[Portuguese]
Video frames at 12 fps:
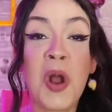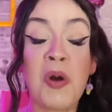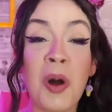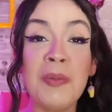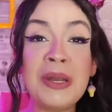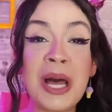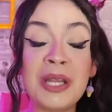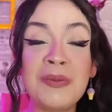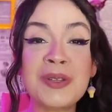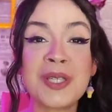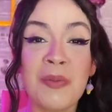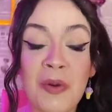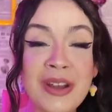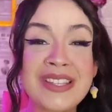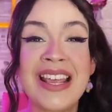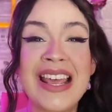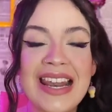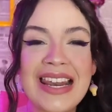Combinado, meus
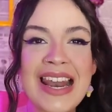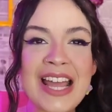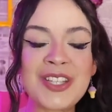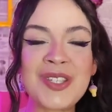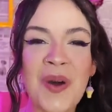amores? Let's